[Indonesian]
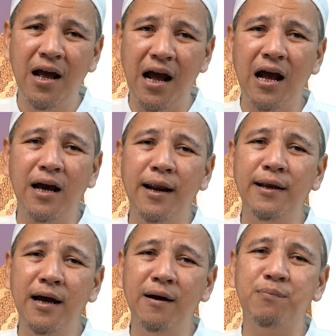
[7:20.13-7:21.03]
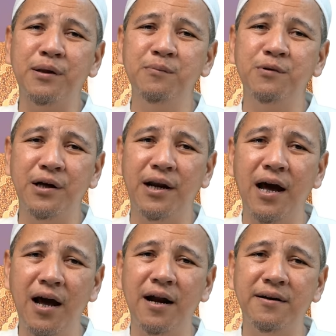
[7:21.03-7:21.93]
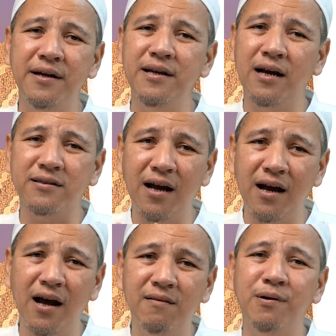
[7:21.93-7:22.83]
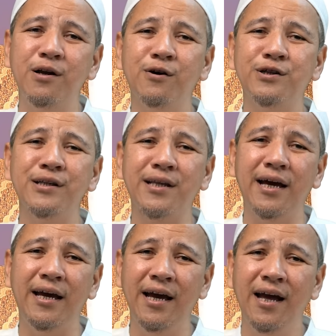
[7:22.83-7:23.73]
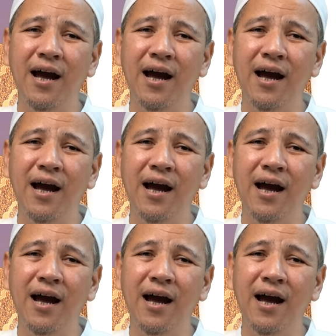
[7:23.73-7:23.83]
akhirnya bertemu dengan adik yang sangat beliau cintai